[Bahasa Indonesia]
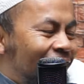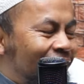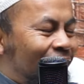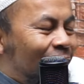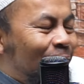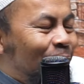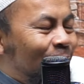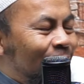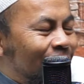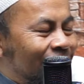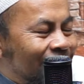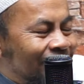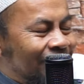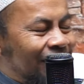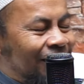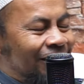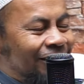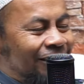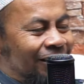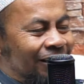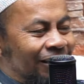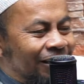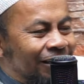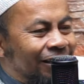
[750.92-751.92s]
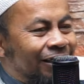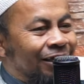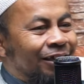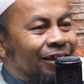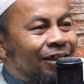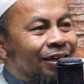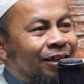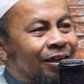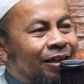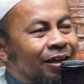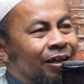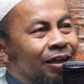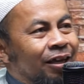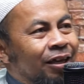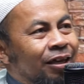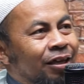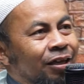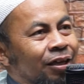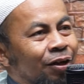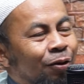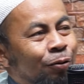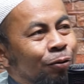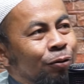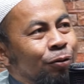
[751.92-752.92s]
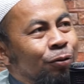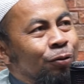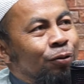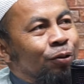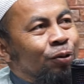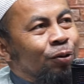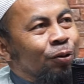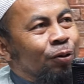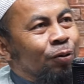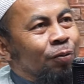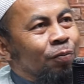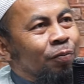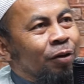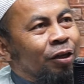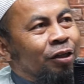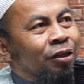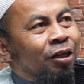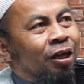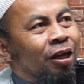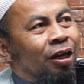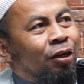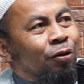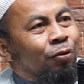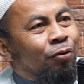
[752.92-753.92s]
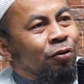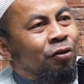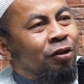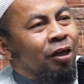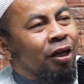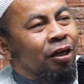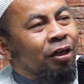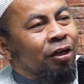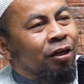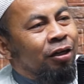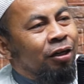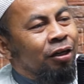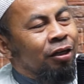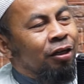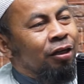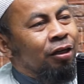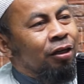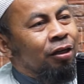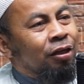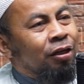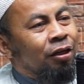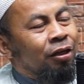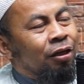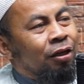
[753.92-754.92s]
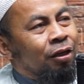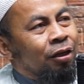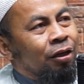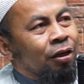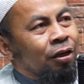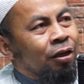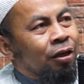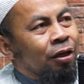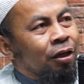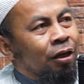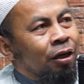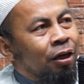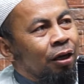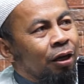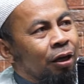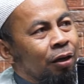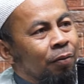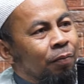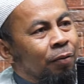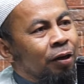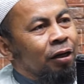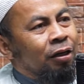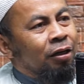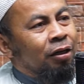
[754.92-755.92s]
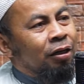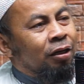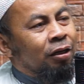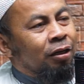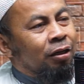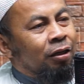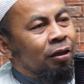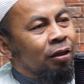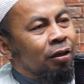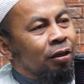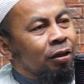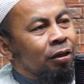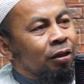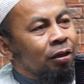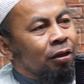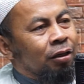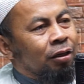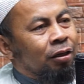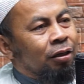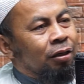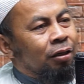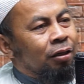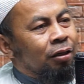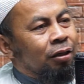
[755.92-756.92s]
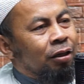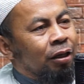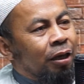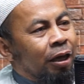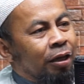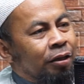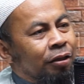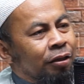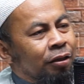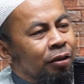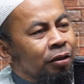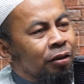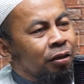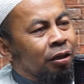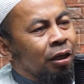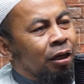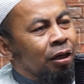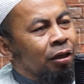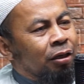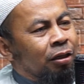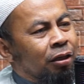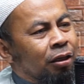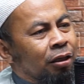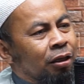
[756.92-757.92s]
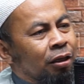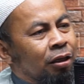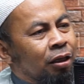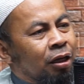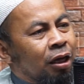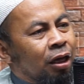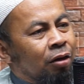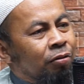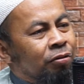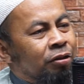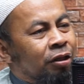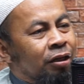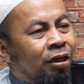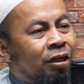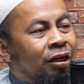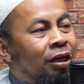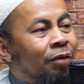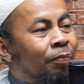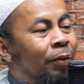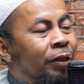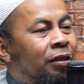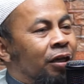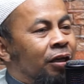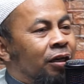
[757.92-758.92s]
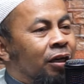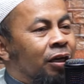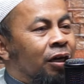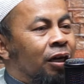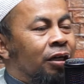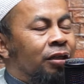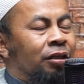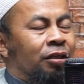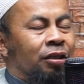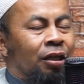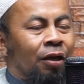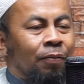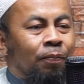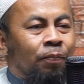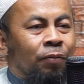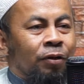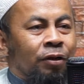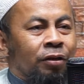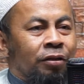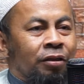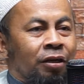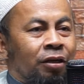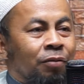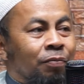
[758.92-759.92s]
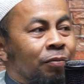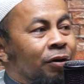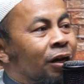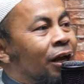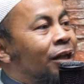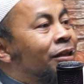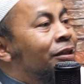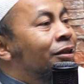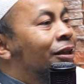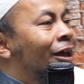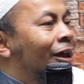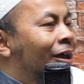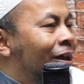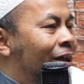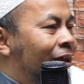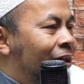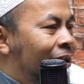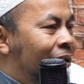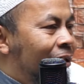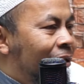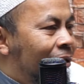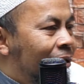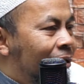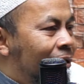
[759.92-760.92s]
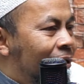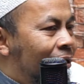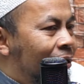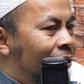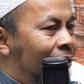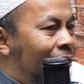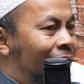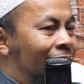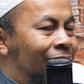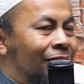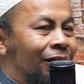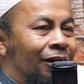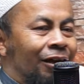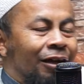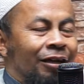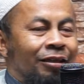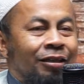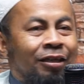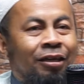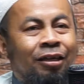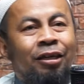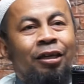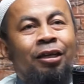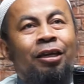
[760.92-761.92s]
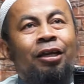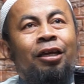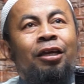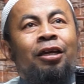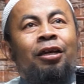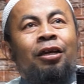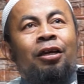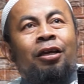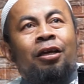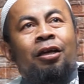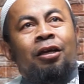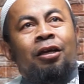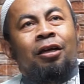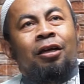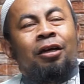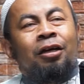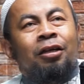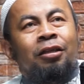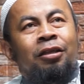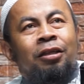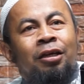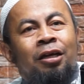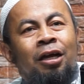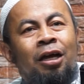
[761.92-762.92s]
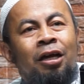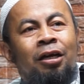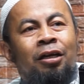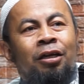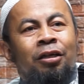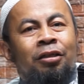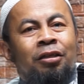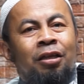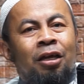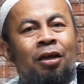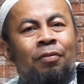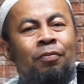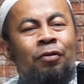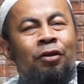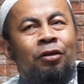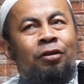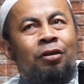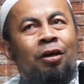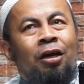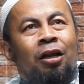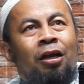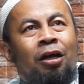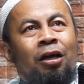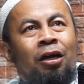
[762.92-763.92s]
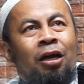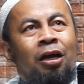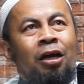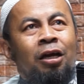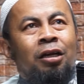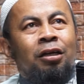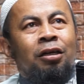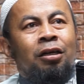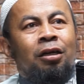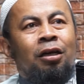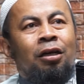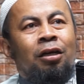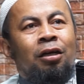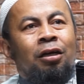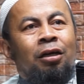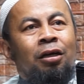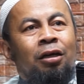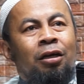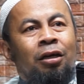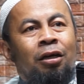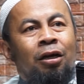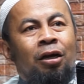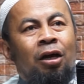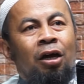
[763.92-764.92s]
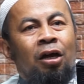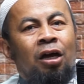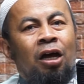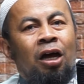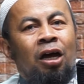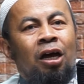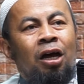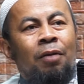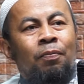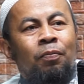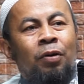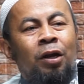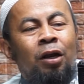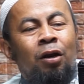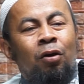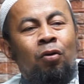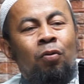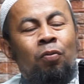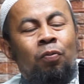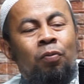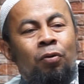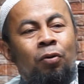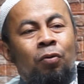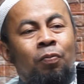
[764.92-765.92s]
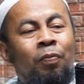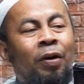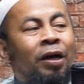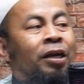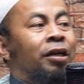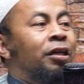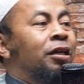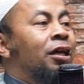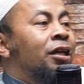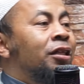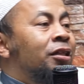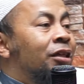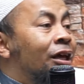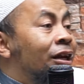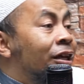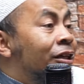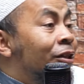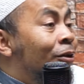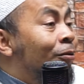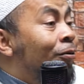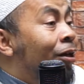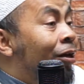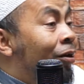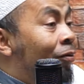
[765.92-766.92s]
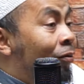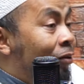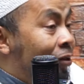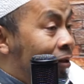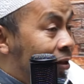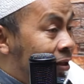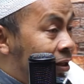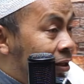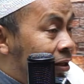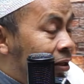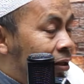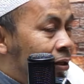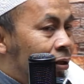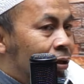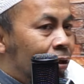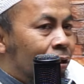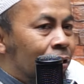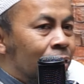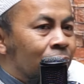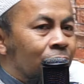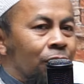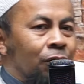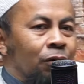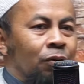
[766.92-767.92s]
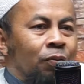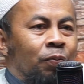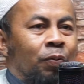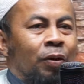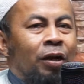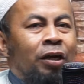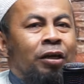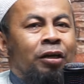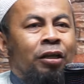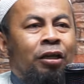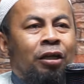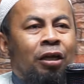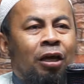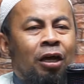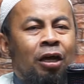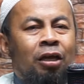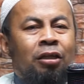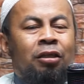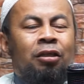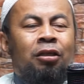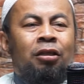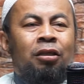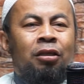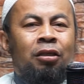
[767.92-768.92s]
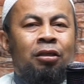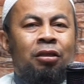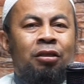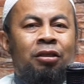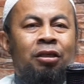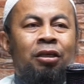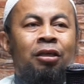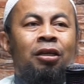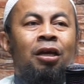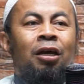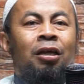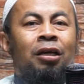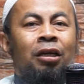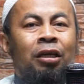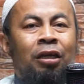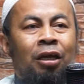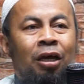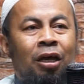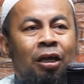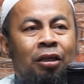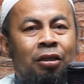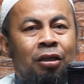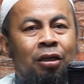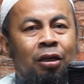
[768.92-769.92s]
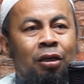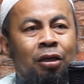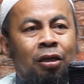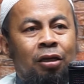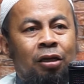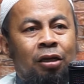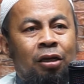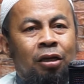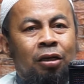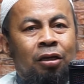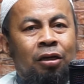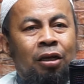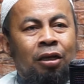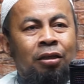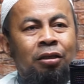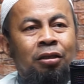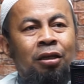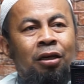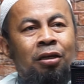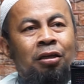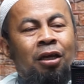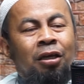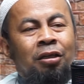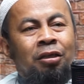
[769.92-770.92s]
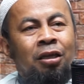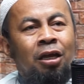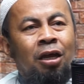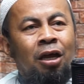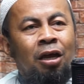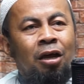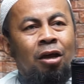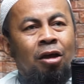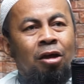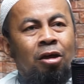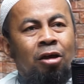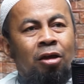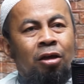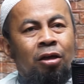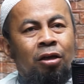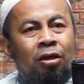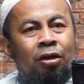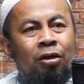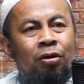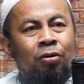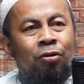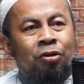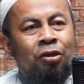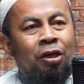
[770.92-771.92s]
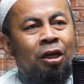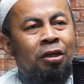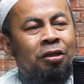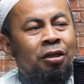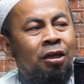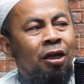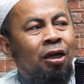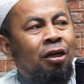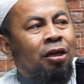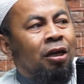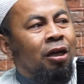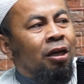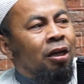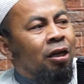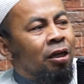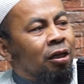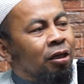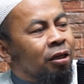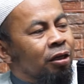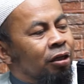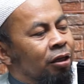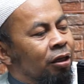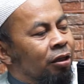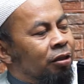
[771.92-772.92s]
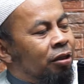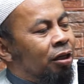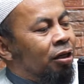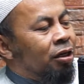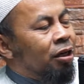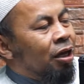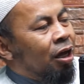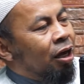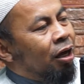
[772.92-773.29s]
saya sampai saat ini untuk masalah dosa ini emang uh, jadi kalau tidak dilipat gandakan tapi jadi berantai. Oh. Nah, jadi gini, ketika kita misalkan eh, anggaplah lupa niat salah satunya yang yeah, yeah. Iya, iya. lupa niat, tidak niat, dan ternyata dosanya adalah kita